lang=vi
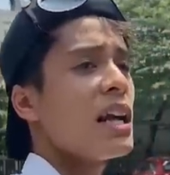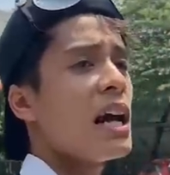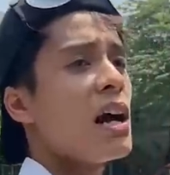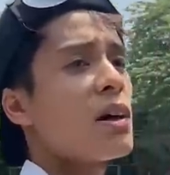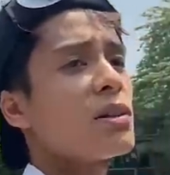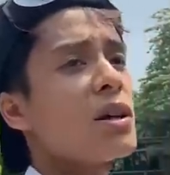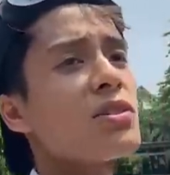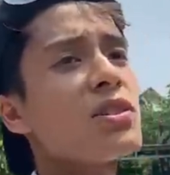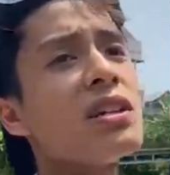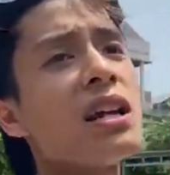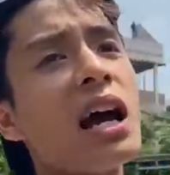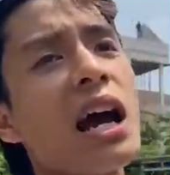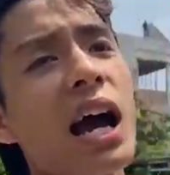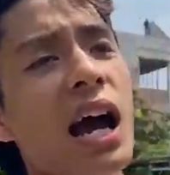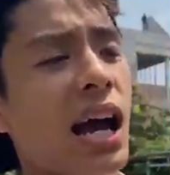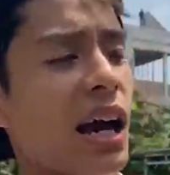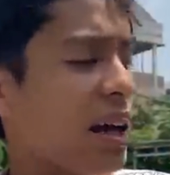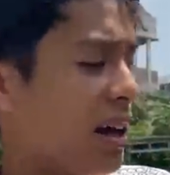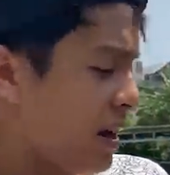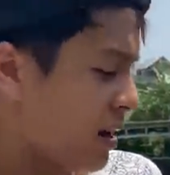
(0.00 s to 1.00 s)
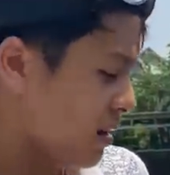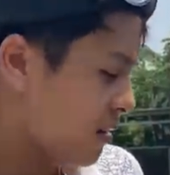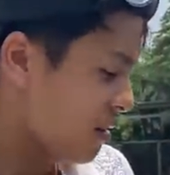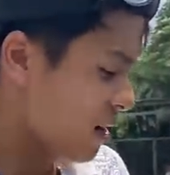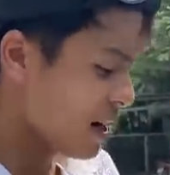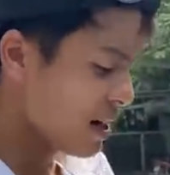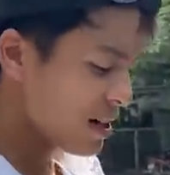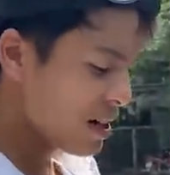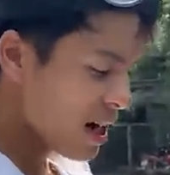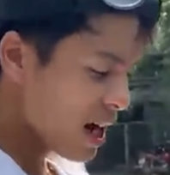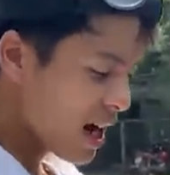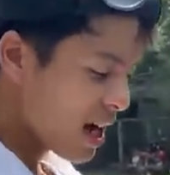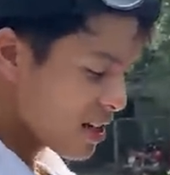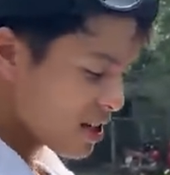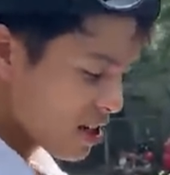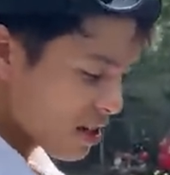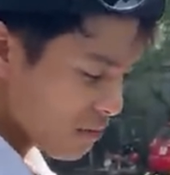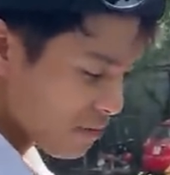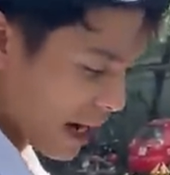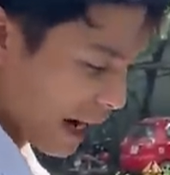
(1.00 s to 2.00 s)
tao, tao xin ai Đây nhá,
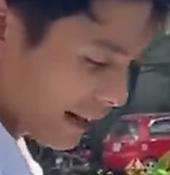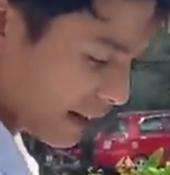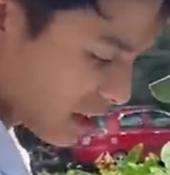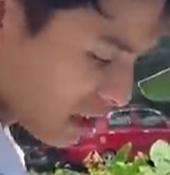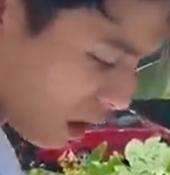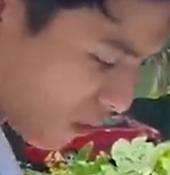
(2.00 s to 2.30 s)
sức bánh,